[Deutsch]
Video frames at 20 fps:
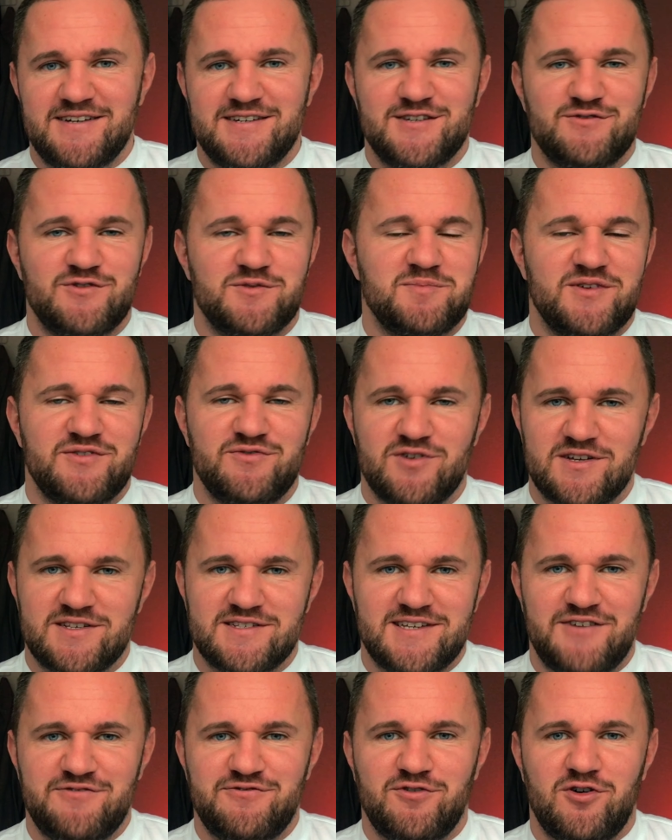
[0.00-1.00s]
Ich würde mich wirklich
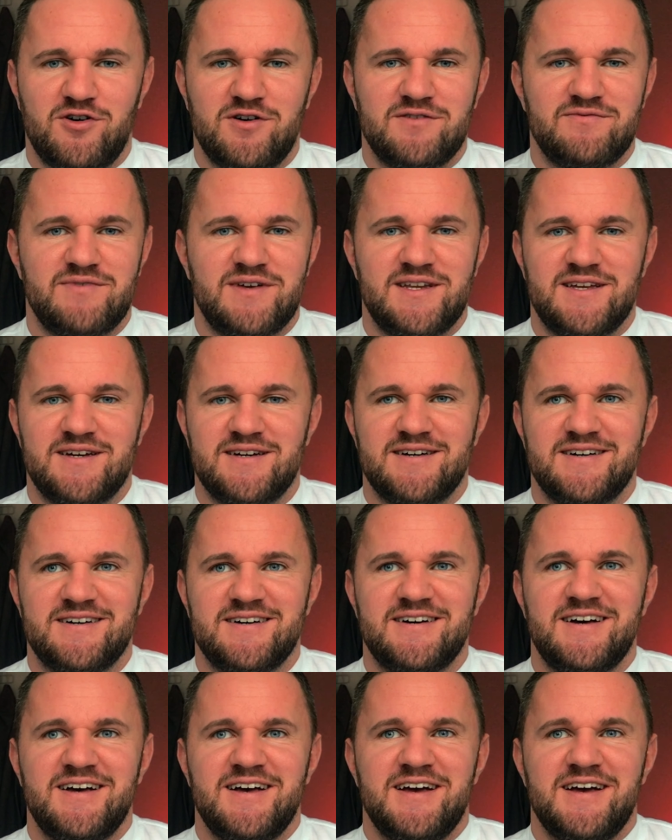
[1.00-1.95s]
sehr freuen, wenn ihr